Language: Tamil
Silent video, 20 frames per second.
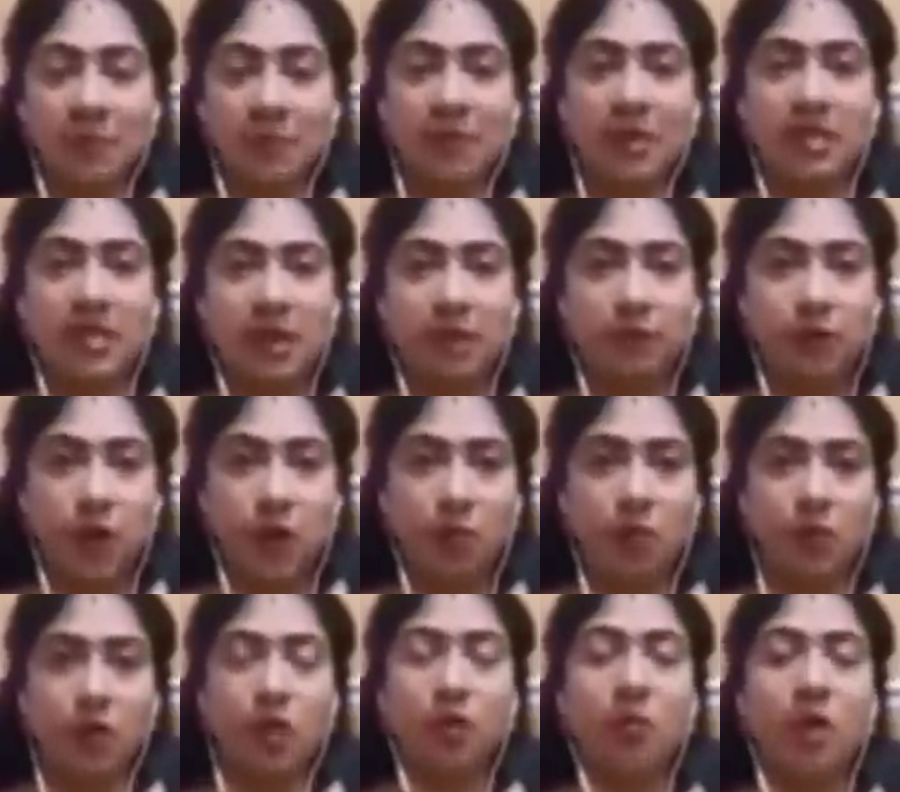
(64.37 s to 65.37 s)
சாப்பிட்றது எவ்வளோ
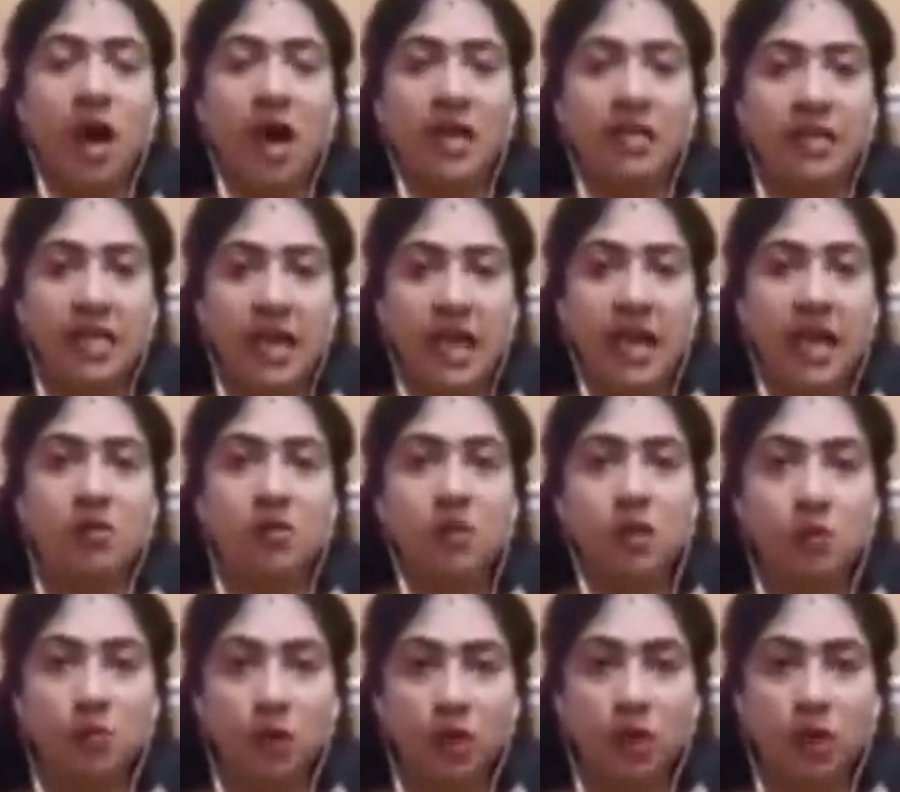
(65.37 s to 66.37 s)
முக்கியமோ அதே
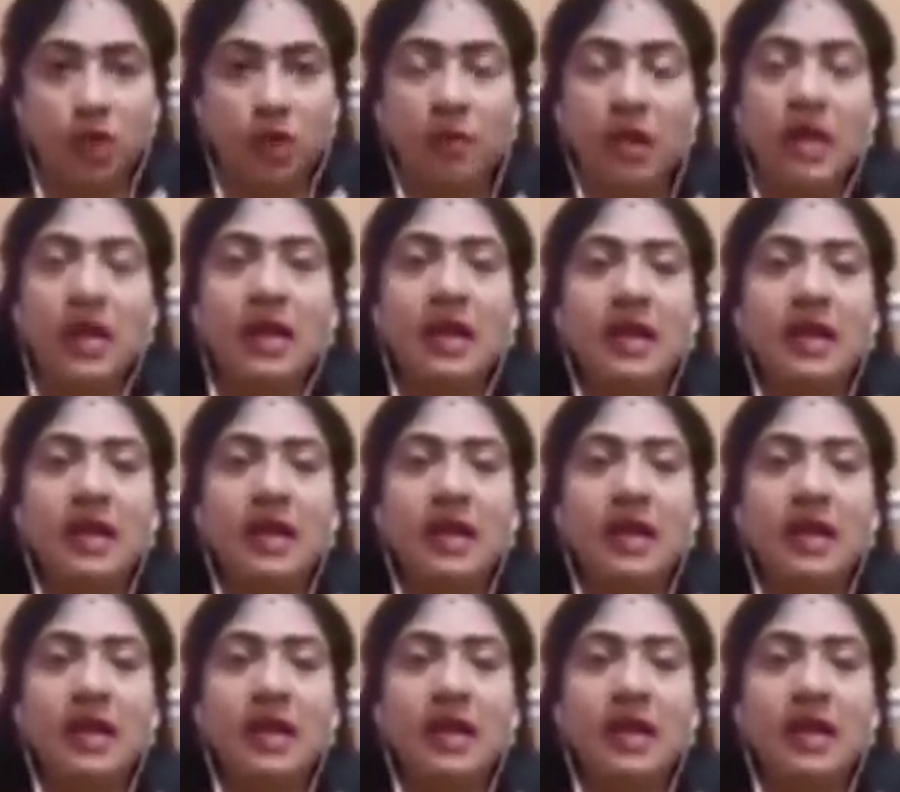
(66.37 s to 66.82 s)
அளவுக்கு முக்கியம்